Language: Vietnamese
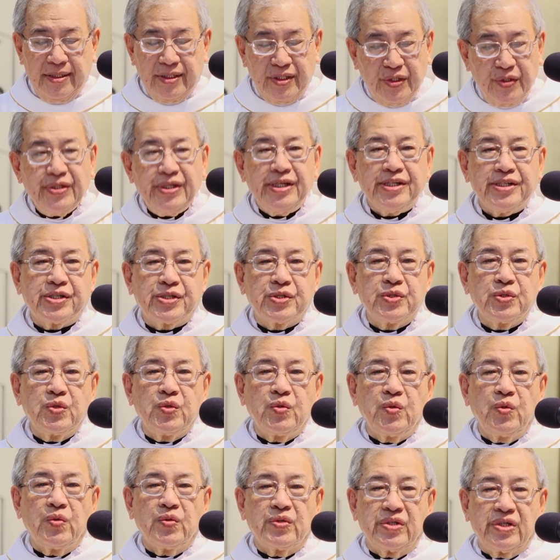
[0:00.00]
Chúa
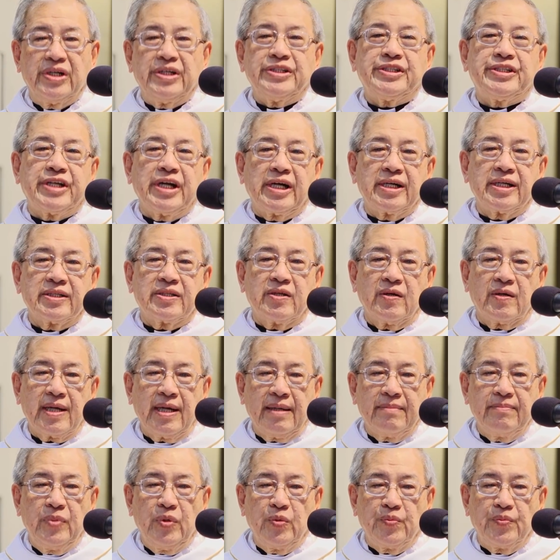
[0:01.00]
Giêsu rửa chân cho
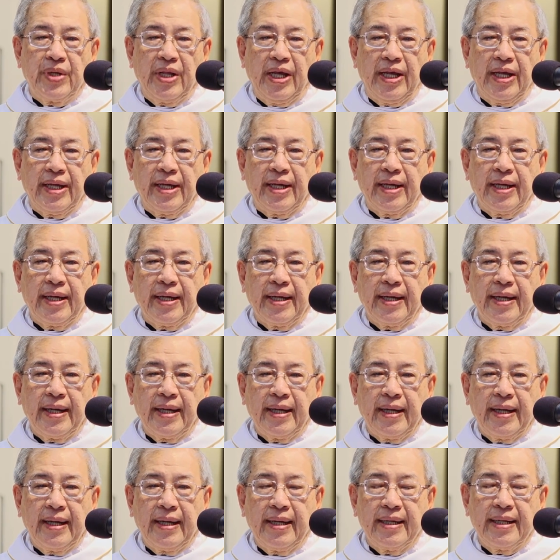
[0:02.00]
các môn đệ
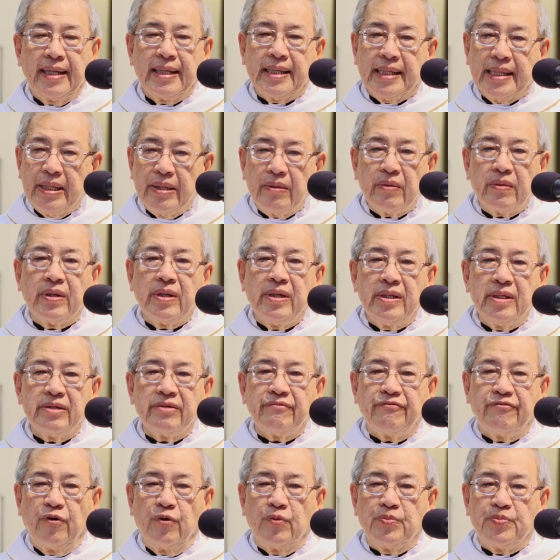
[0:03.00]
là nêu
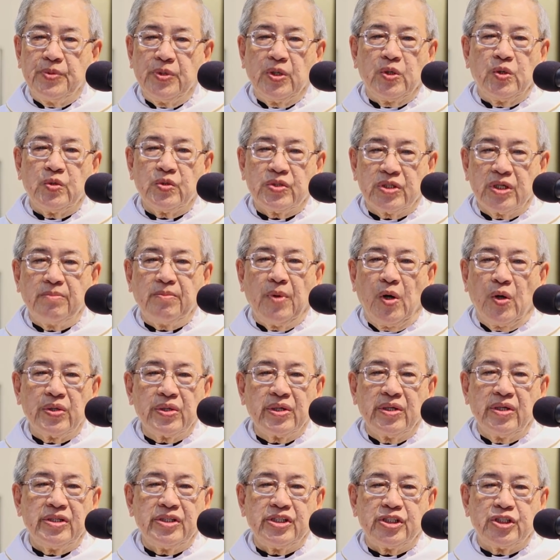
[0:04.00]
gương phục vụ cho mỗi
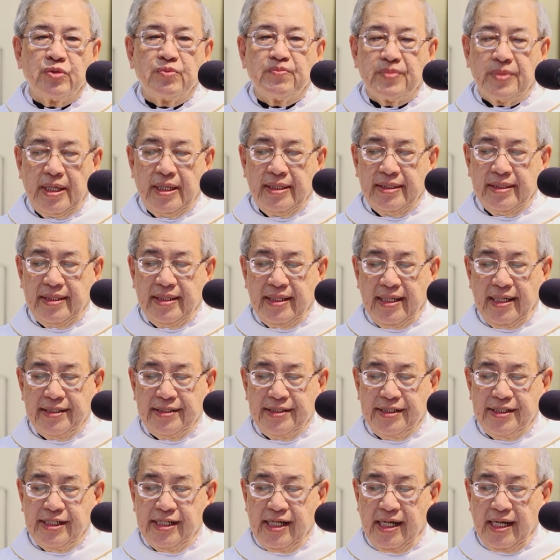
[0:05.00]
người chúng ta thưa
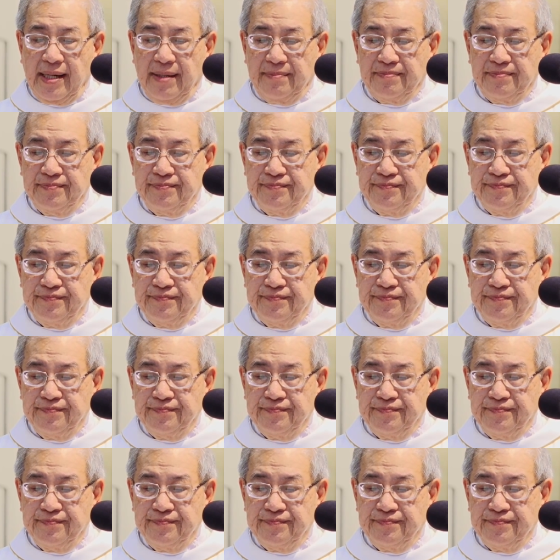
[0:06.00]
anh chị em.